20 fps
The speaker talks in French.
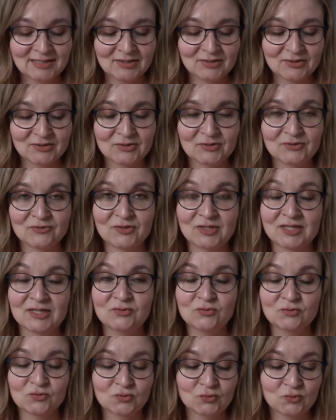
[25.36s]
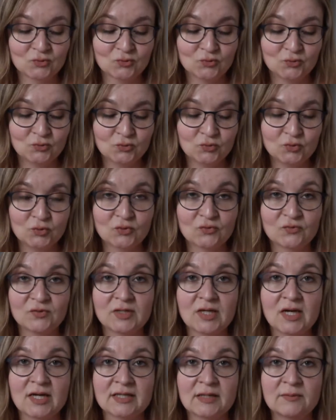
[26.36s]
Euh, voilà, donc du coup je
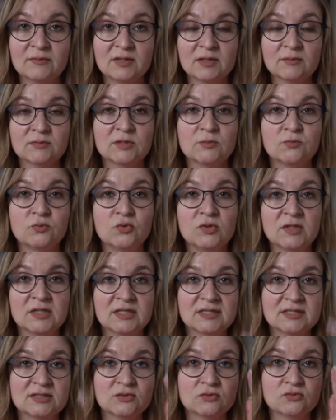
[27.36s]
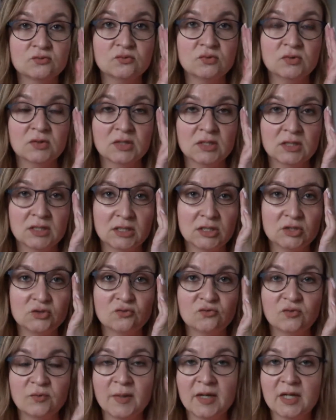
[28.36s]
vais adapter un petit peu les questions et
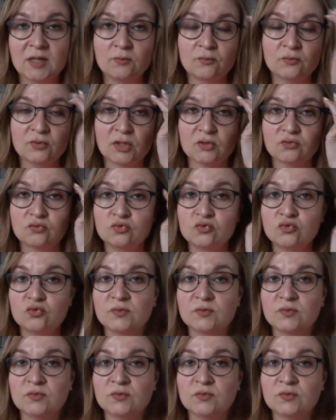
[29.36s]
je ne vais pas répondre à tout.